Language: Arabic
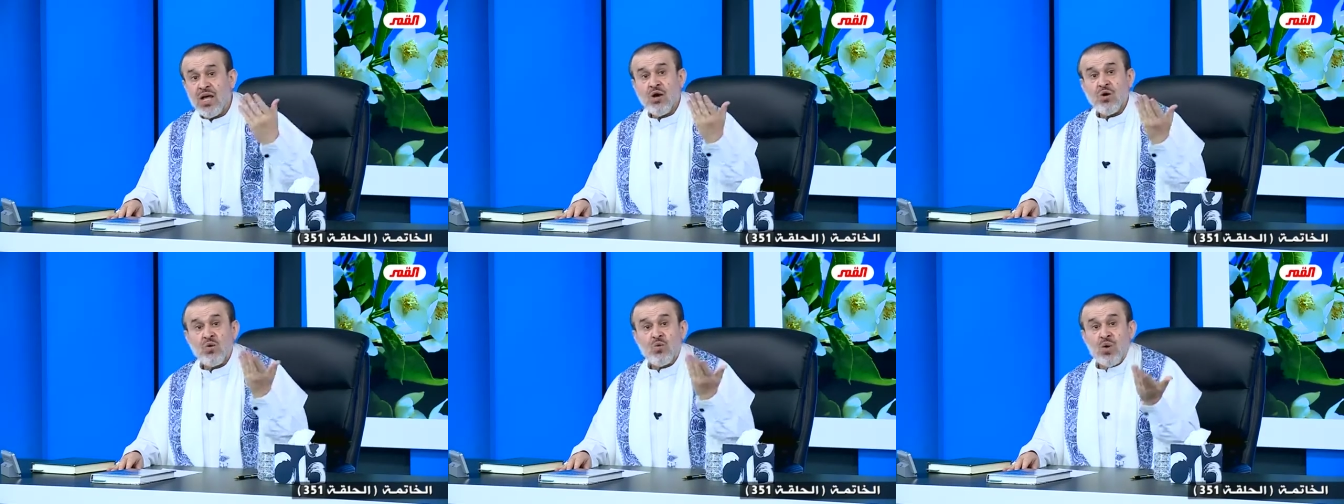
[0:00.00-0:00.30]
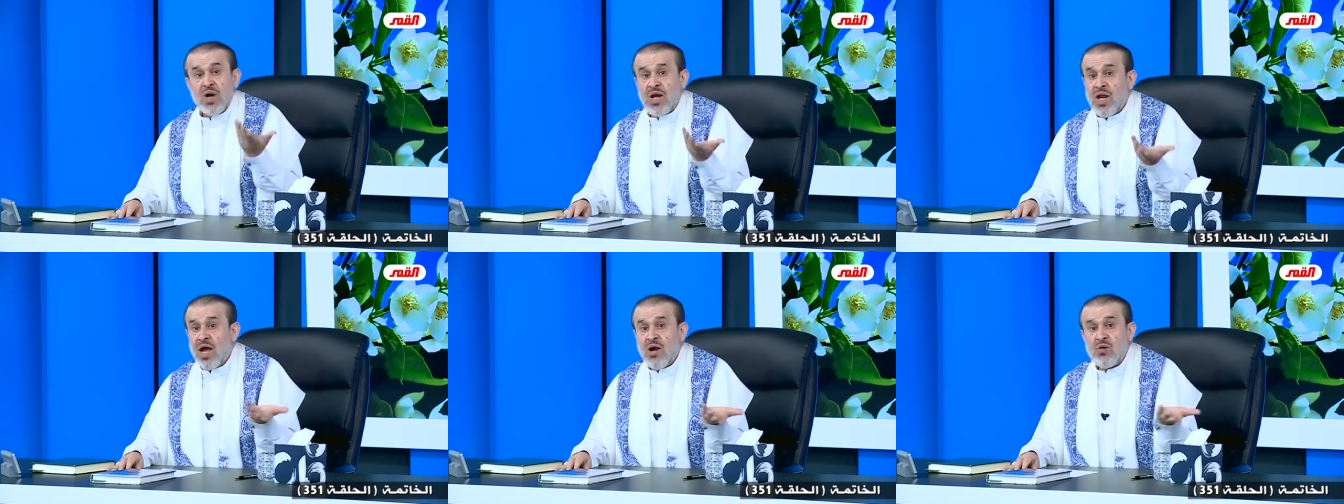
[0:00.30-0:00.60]

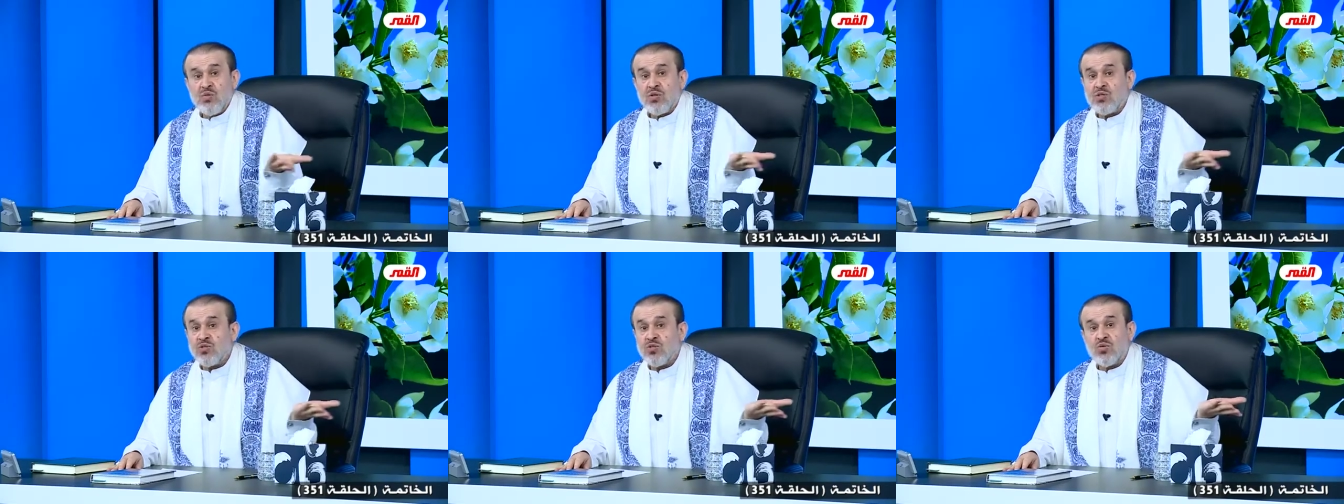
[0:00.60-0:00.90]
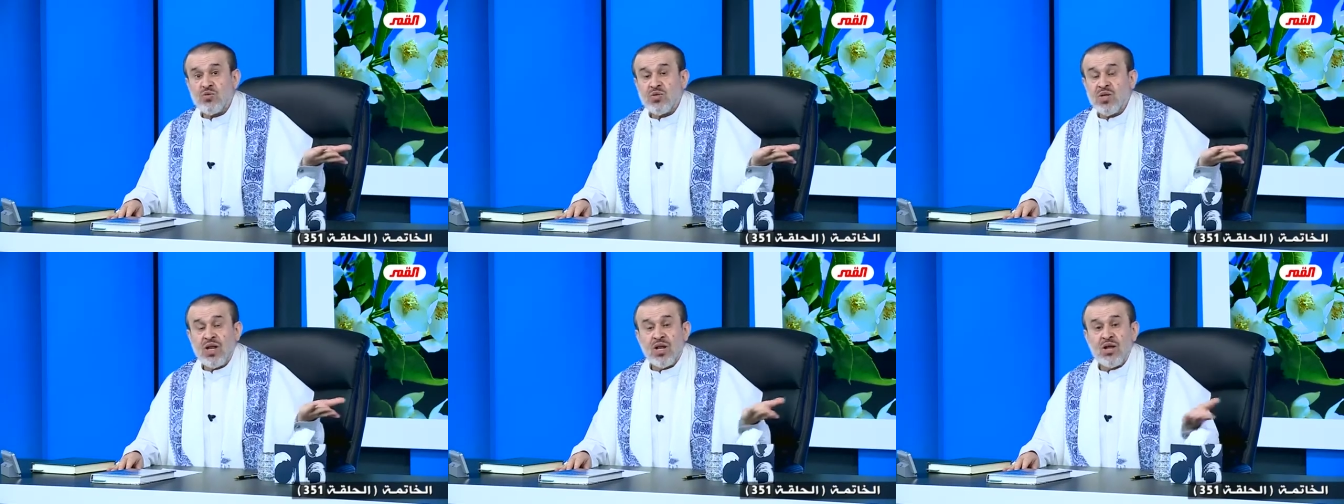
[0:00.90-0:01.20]
ولا
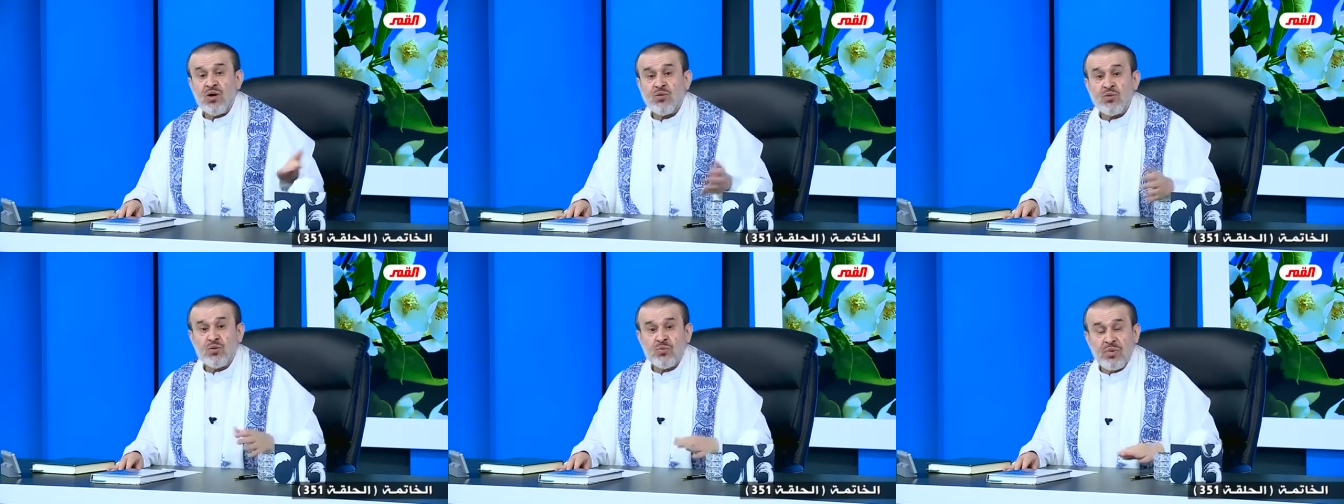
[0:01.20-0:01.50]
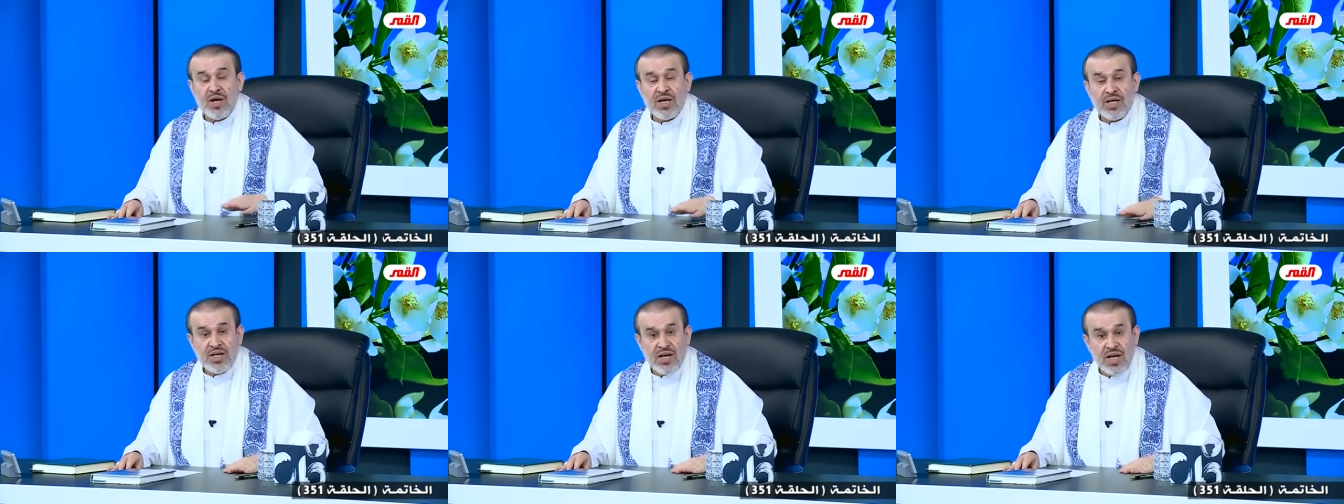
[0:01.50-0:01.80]
وجود له
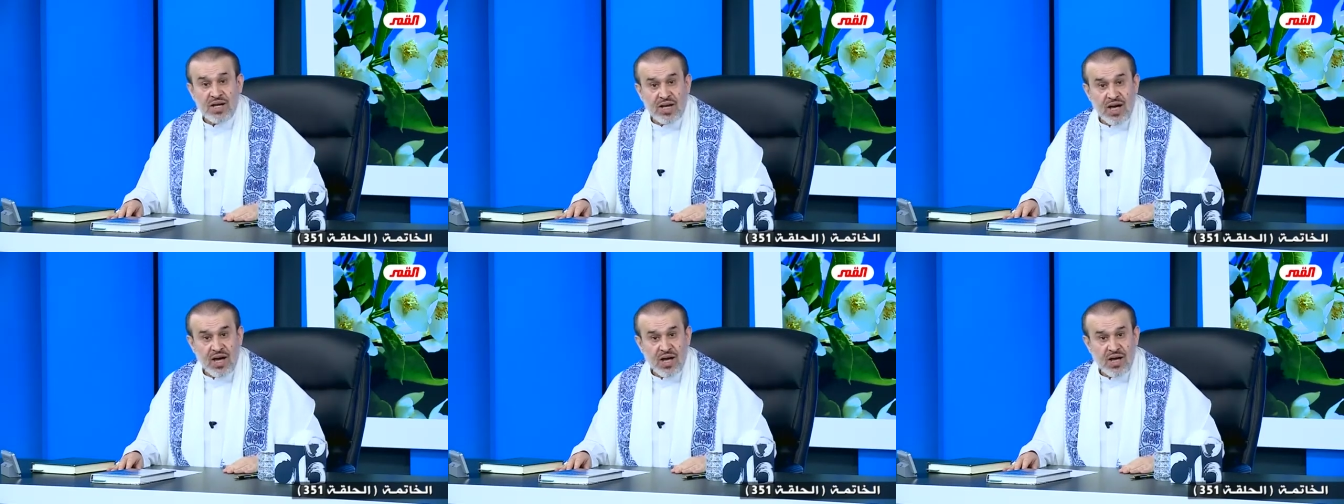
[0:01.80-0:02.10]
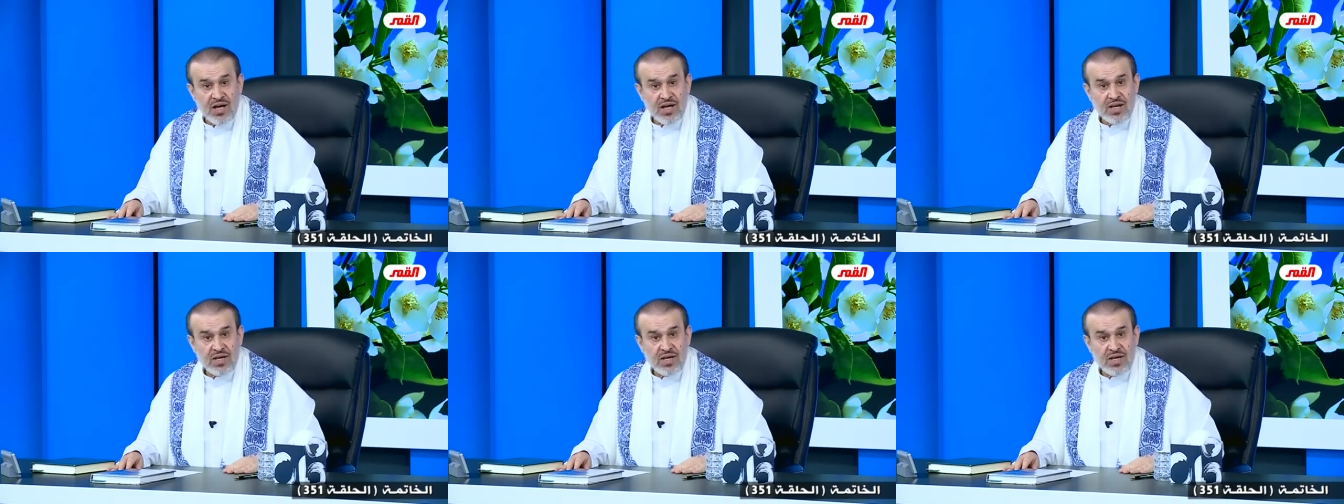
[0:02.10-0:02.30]
بيننا